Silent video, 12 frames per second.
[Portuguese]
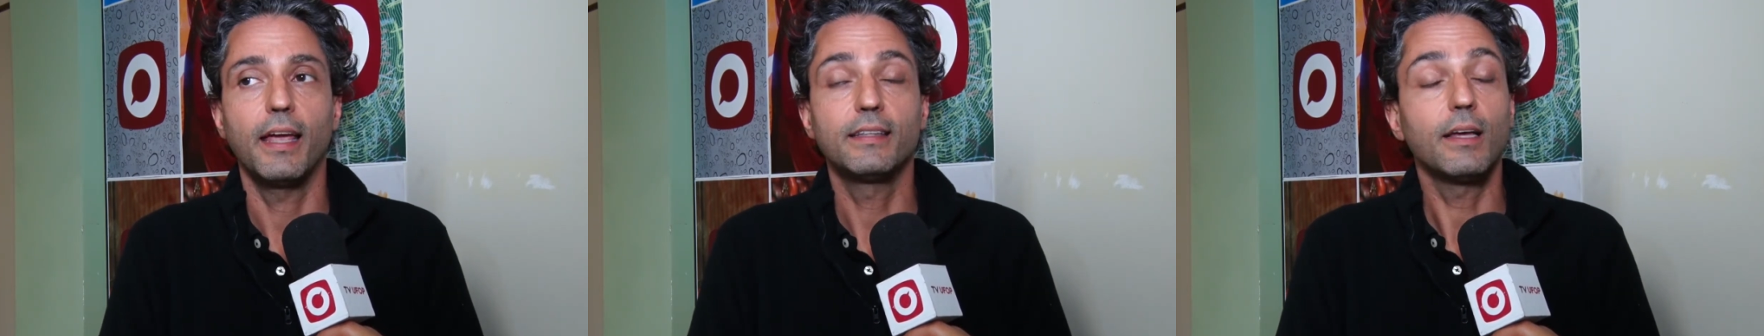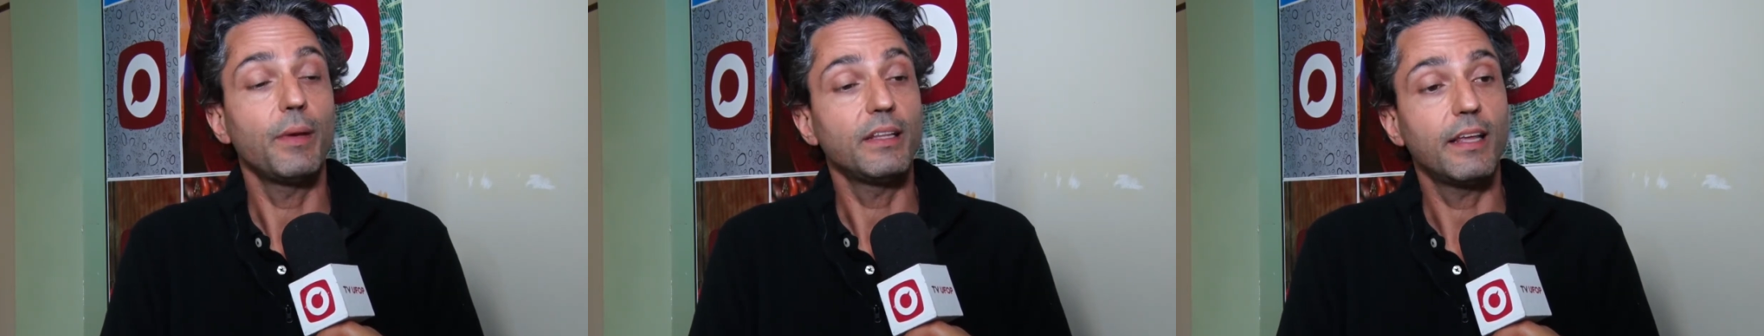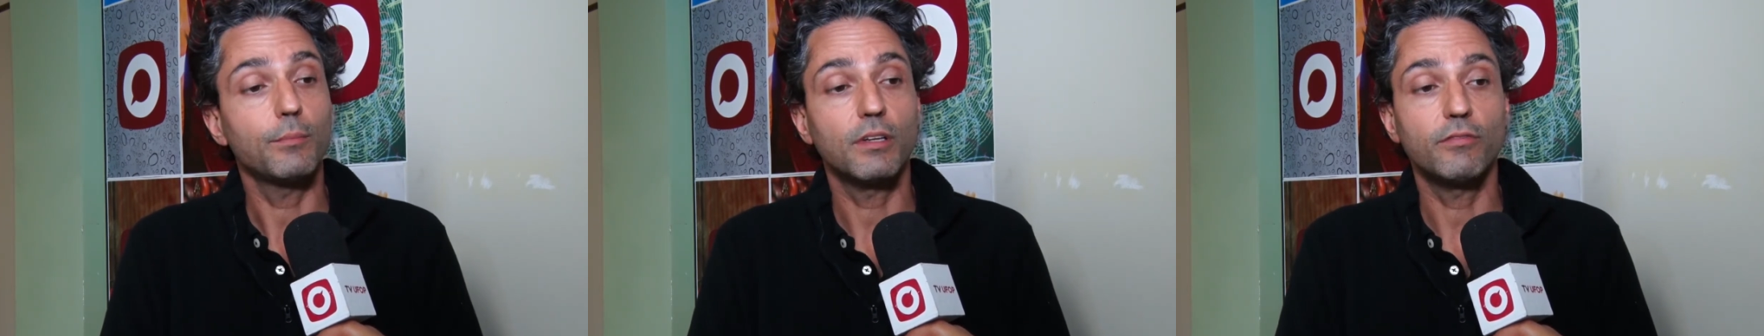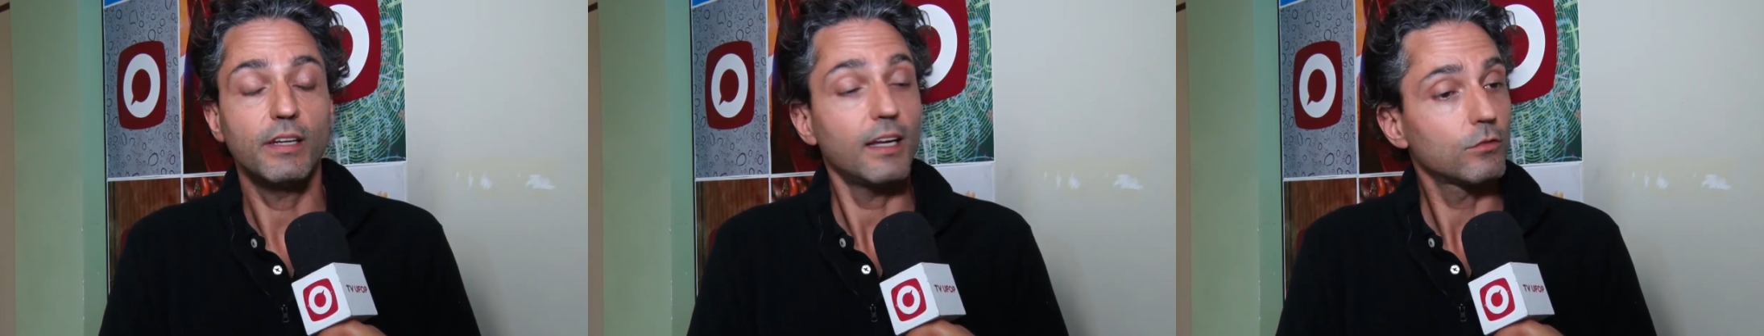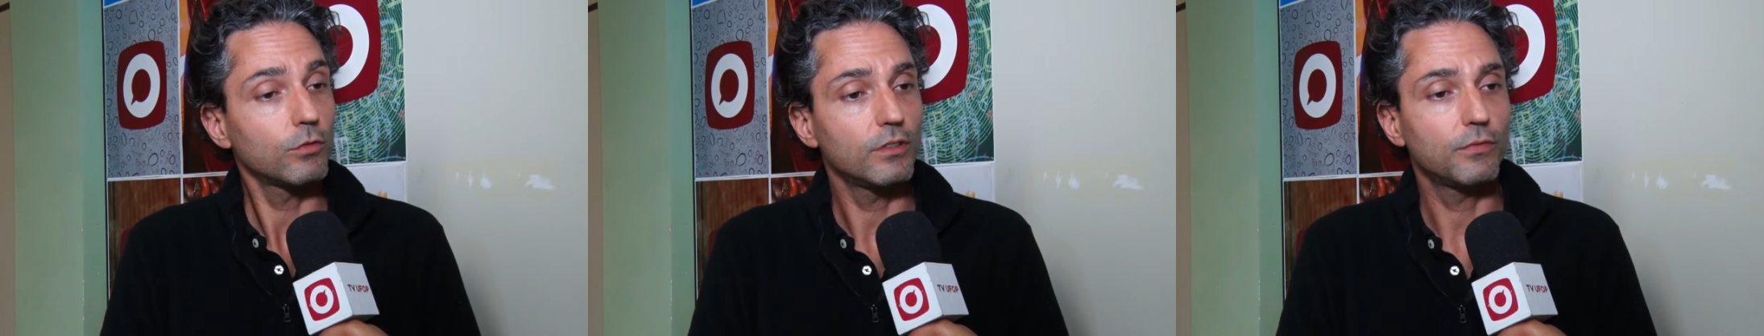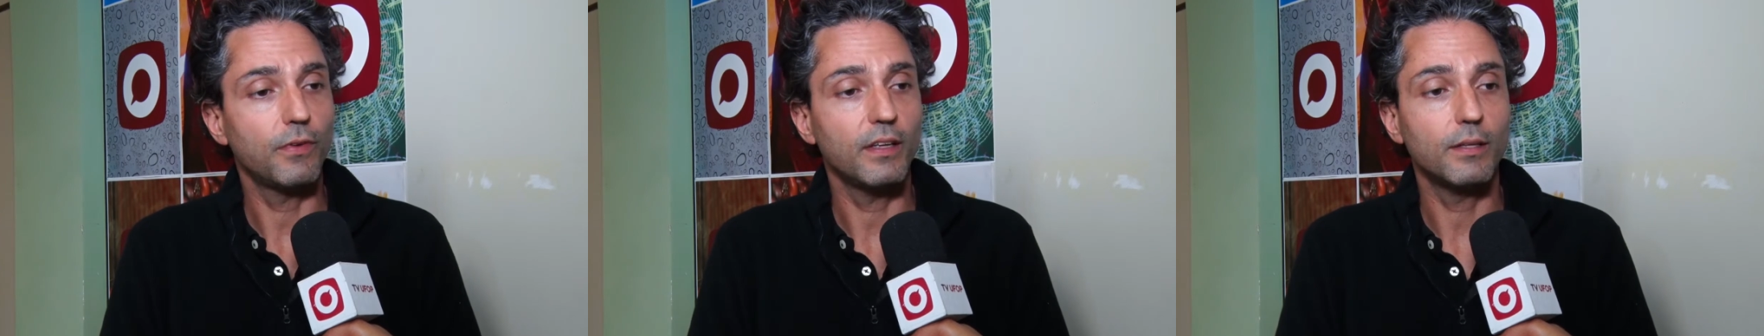e também temos
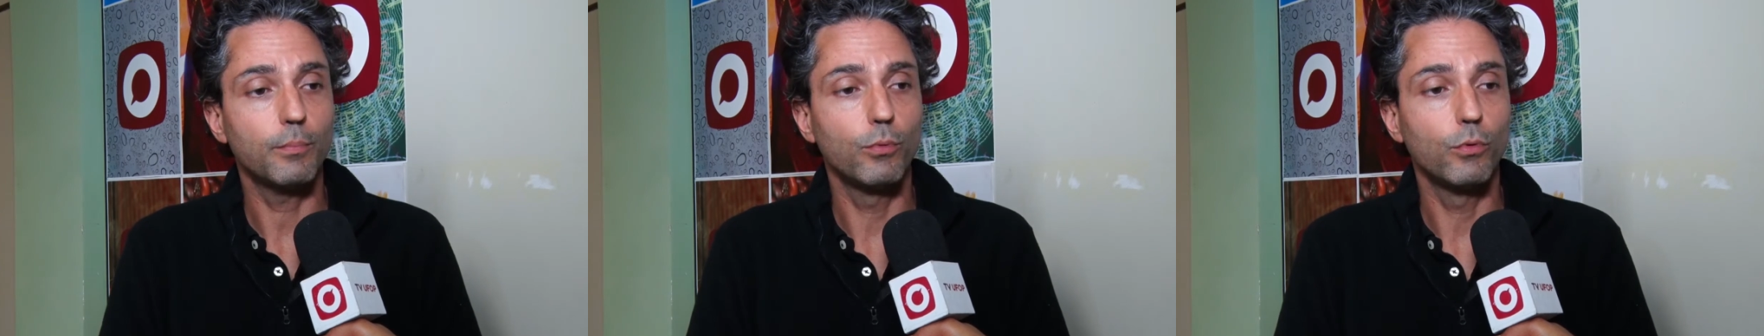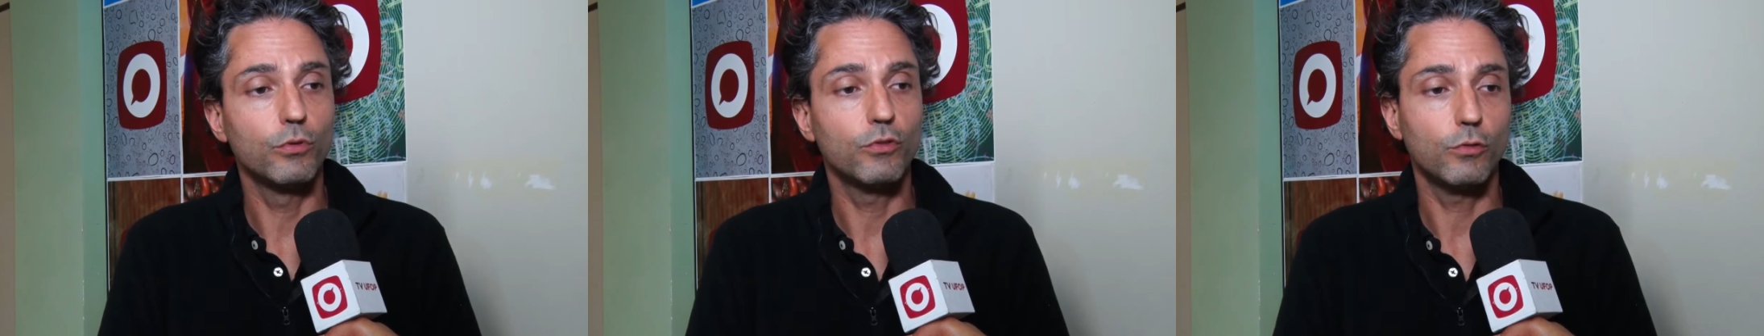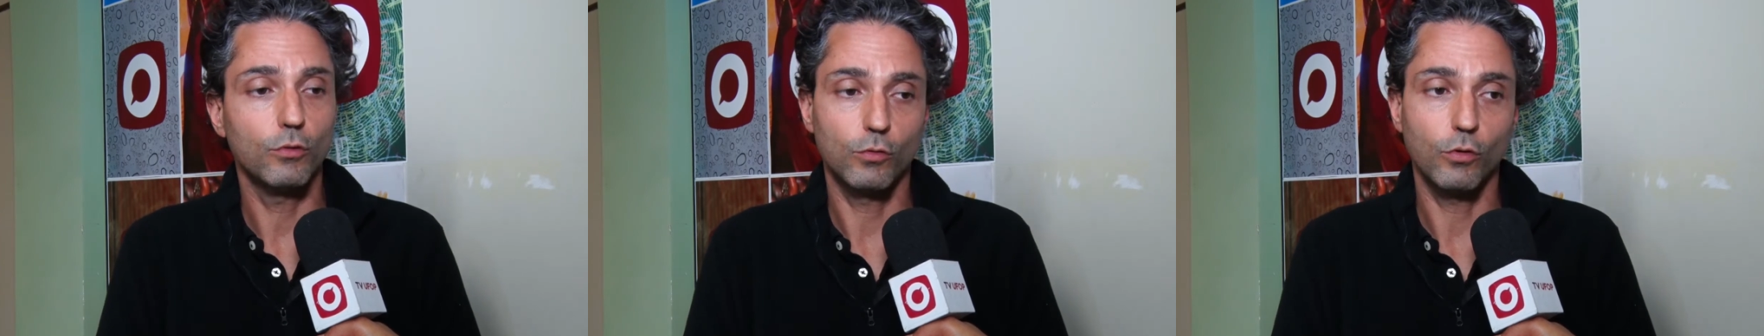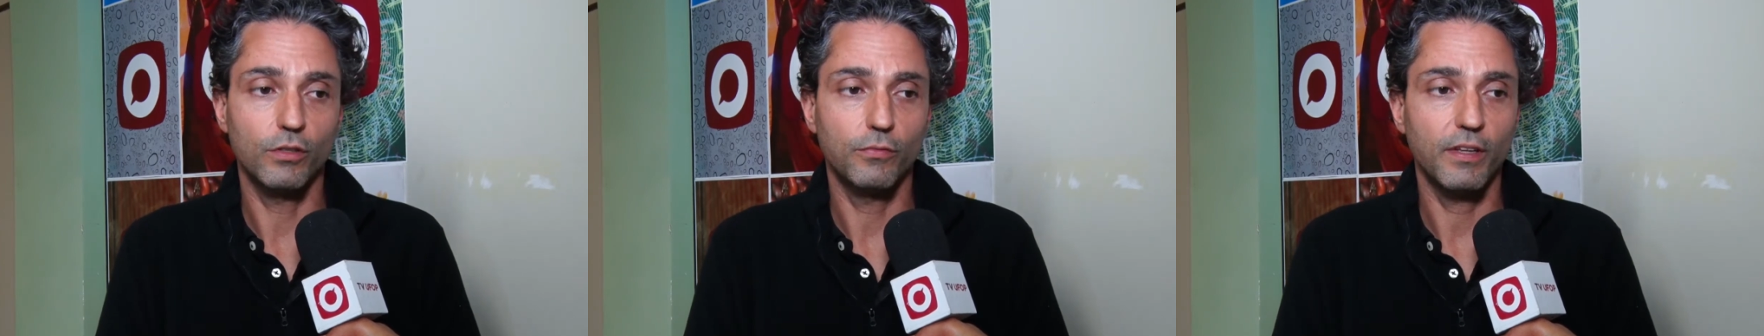avaliações feitas por instituições